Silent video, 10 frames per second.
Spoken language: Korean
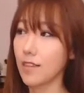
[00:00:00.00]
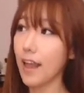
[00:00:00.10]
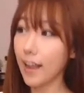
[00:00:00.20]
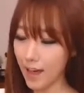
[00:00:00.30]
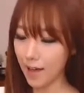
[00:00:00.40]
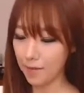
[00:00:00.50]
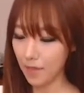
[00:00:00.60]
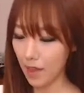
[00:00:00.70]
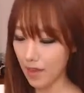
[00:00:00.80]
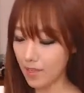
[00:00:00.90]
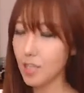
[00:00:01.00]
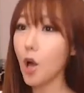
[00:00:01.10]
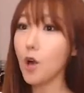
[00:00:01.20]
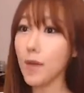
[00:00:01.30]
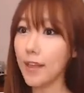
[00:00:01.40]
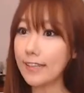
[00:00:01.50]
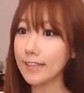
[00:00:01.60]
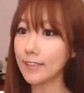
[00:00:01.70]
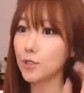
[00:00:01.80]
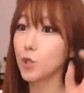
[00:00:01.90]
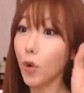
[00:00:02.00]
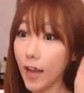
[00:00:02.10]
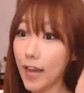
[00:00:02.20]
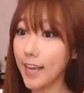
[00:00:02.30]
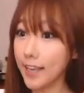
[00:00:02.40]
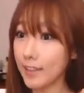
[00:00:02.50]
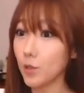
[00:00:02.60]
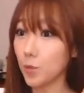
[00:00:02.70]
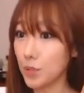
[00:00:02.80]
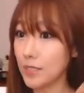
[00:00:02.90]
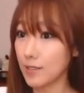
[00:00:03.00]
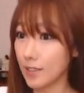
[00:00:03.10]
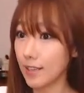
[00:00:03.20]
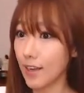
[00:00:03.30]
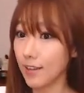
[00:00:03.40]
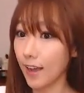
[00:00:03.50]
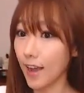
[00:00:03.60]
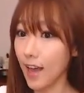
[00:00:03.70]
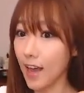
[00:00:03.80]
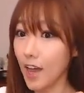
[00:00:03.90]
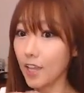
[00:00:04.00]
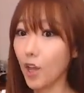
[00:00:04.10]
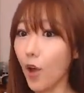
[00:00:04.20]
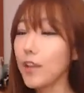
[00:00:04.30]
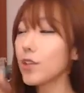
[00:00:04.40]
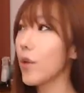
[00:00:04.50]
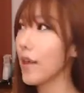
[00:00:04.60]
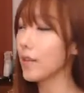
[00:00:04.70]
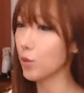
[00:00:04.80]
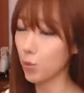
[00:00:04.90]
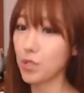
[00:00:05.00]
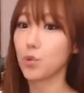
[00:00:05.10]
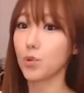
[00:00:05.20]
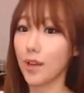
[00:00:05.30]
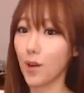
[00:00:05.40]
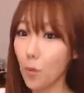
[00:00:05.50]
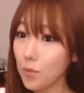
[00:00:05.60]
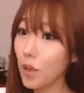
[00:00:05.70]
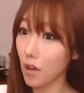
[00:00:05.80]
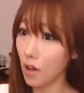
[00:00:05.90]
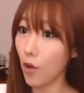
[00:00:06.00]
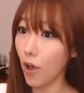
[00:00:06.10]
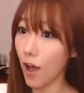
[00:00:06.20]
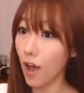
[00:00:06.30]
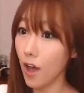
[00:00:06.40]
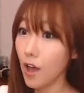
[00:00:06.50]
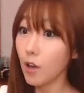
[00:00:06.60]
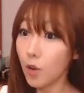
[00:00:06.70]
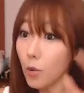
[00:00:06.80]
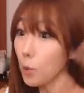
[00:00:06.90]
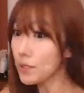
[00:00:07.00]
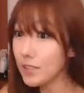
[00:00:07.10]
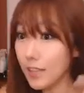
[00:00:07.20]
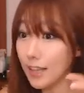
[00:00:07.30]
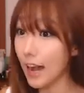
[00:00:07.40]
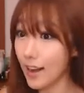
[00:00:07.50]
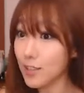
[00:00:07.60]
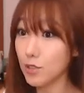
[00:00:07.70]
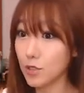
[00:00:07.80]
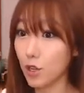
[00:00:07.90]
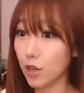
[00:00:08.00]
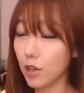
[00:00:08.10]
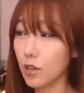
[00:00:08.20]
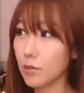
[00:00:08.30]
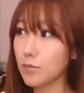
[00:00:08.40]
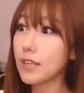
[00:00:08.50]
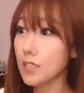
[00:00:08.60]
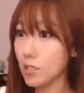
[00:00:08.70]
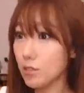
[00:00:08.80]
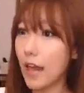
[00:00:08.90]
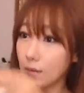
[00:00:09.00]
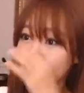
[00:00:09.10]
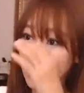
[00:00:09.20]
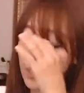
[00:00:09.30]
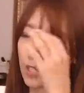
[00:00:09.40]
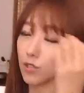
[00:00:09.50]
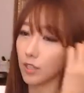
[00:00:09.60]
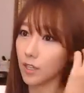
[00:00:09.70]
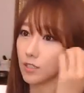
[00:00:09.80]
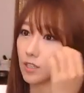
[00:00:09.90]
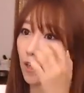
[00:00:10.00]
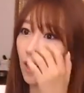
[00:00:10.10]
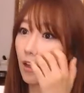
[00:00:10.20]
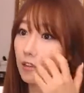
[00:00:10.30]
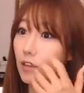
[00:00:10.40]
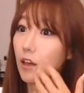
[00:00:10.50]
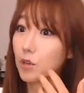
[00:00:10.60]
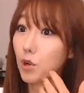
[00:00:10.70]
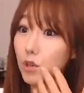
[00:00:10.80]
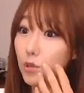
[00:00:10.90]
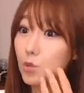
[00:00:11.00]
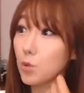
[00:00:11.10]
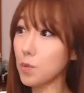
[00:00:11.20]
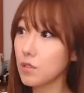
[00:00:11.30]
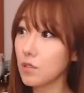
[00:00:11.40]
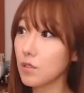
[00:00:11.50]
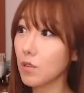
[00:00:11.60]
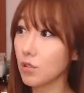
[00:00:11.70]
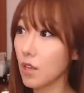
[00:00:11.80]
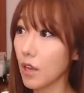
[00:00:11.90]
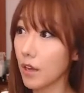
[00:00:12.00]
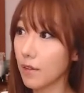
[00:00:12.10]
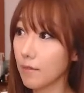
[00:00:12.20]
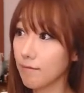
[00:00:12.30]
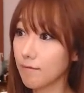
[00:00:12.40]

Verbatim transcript: 내가 처음에는 종각에 있는 오피스에서 일을 하다가 여의도에 있는 오피스로 내가 옮겨간 거야. 그럼 오피스가 달라졌어요? 브랜치도 다른 브랜치일 수도 있겠지? 야, 여의도 쪽 오피스 일은 어때?